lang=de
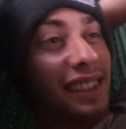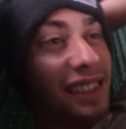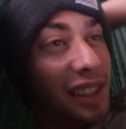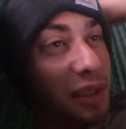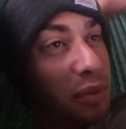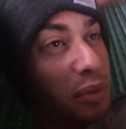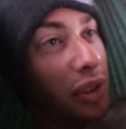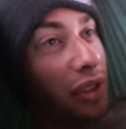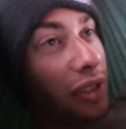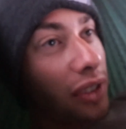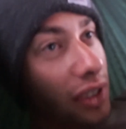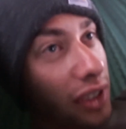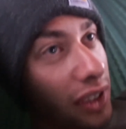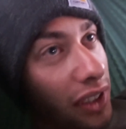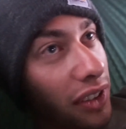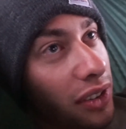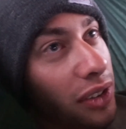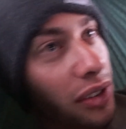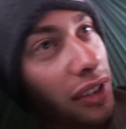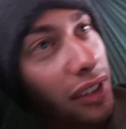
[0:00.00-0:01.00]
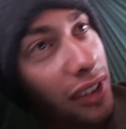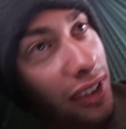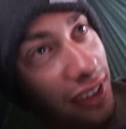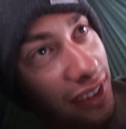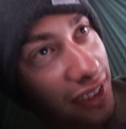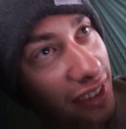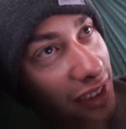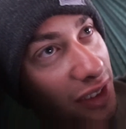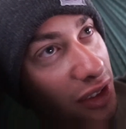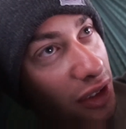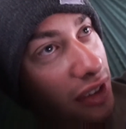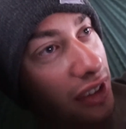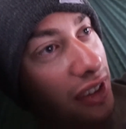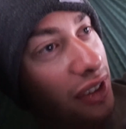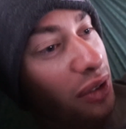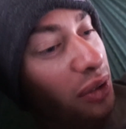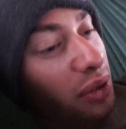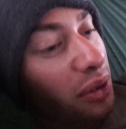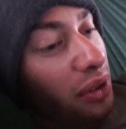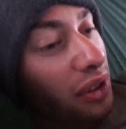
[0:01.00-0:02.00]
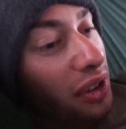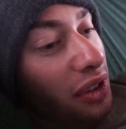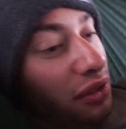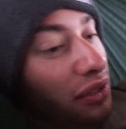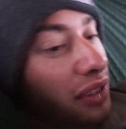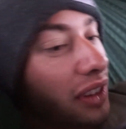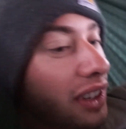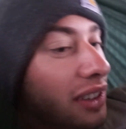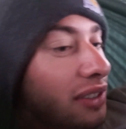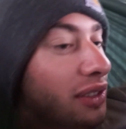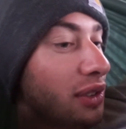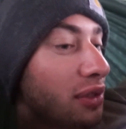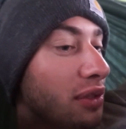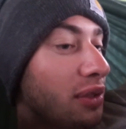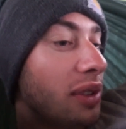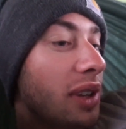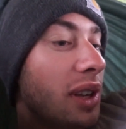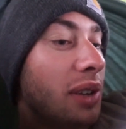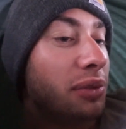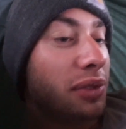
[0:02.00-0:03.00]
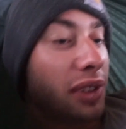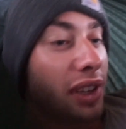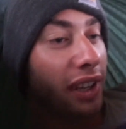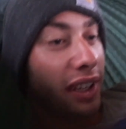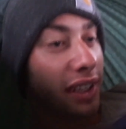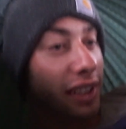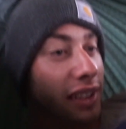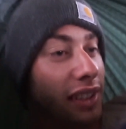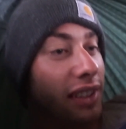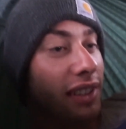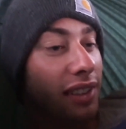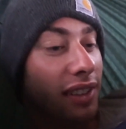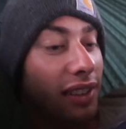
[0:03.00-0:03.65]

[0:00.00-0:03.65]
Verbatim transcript: Ich bin noch nicht so noch nicht so hochgefahren. Wie viel Uhr haben wir eigentlich?